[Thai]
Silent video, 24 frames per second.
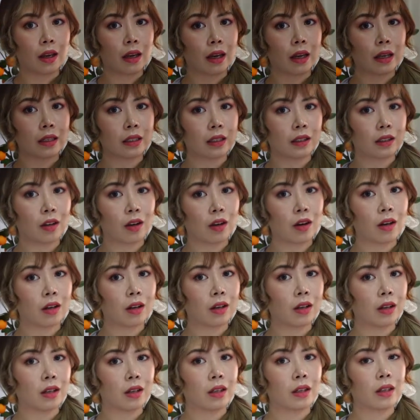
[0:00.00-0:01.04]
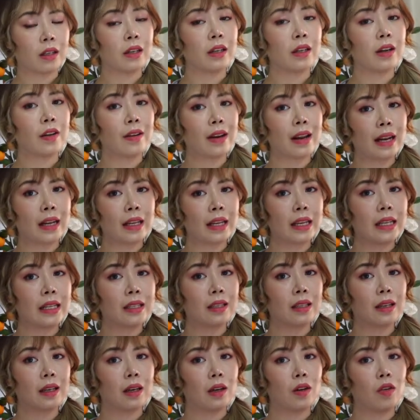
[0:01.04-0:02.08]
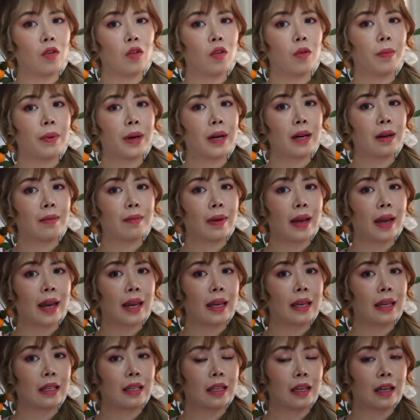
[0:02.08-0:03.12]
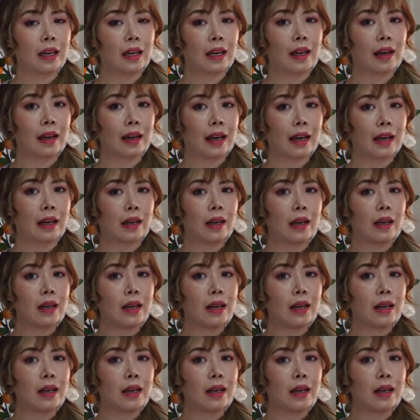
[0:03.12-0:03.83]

อาจจะต้อง คือเดี๋ยวนัดอินเสิร์ตรูปเพิ่มให้อีกทีก็แล้วกัน